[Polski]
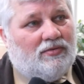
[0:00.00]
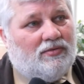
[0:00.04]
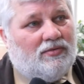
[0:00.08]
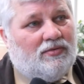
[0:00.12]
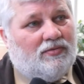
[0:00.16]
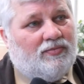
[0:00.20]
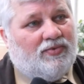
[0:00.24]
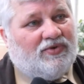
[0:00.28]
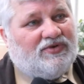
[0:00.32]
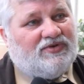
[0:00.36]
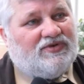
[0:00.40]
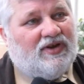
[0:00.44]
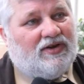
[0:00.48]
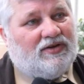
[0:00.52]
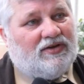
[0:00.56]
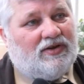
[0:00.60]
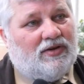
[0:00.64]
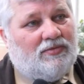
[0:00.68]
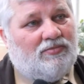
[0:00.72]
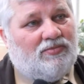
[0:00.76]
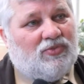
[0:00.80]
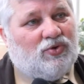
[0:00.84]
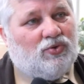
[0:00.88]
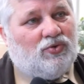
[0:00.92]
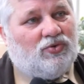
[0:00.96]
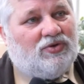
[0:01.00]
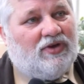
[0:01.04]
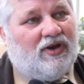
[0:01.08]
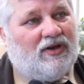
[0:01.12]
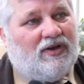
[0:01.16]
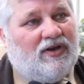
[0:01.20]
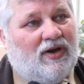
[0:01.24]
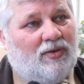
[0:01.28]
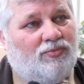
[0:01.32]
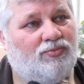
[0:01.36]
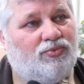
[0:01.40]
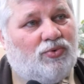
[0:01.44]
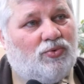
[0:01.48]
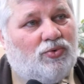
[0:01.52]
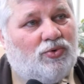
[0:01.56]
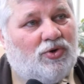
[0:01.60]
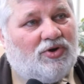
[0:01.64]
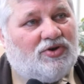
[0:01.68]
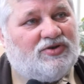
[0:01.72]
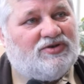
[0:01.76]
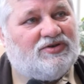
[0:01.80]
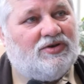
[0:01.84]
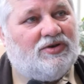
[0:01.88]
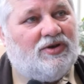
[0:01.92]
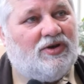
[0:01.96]
E, poza tym tutaj na
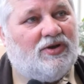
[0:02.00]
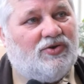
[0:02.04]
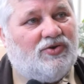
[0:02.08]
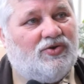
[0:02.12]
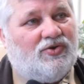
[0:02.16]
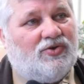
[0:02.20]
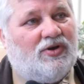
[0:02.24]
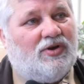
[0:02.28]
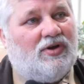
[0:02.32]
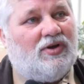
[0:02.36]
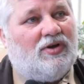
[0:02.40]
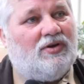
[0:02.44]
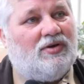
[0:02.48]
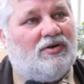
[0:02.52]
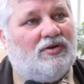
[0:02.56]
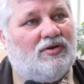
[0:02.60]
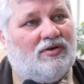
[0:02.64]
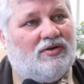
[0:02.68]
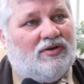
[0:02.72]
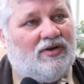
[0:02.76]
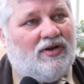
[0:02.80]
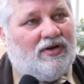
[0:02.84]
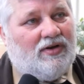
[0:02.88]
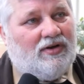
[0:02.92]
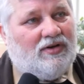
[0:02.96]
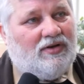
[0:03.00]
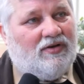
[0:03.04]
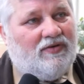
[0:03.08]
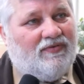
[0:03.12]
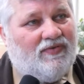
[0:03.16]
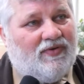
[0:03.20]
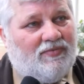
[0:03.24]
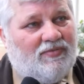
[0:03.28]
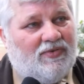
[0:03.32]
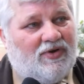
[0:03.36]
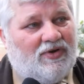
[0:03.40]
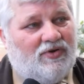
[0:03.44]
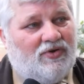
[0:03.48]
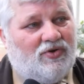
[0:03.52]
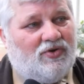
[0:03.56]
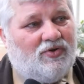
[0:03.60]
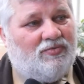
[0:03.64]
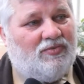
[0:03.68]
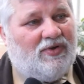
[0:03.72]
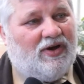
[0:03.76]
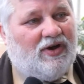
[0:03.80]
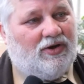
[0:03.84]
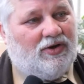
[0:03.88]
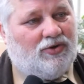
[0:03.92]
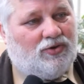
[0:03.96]
północy jeszcze na Litwie
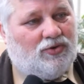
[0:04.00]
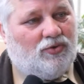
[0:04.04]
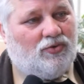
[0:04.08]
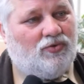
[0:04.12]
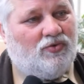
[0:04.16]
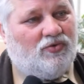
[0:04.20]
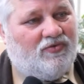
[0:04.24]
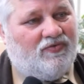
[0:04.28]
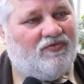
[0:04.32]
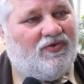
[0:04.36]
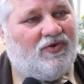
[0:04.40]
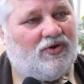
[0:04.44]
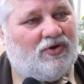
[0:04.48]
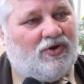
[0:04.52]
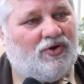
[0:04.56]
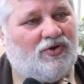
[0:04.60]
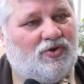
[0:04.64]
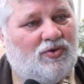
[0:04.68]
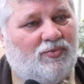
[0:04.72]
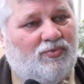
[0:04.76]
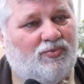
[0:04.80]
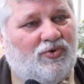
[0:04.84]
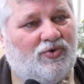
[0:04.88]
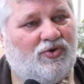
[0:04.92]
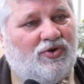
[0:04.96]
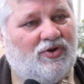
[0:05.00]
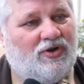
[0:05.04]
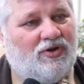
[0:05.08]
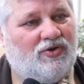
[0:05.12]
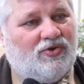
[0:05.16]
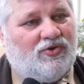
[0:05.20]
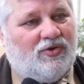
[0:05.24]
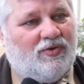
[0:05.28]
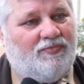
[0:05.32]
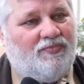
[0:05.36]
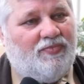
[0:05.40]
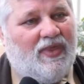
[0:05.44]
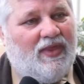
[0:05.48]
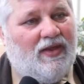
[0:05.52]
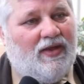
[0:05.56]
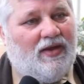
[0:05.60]
mieliśmy, ale to już w okresie późniejszym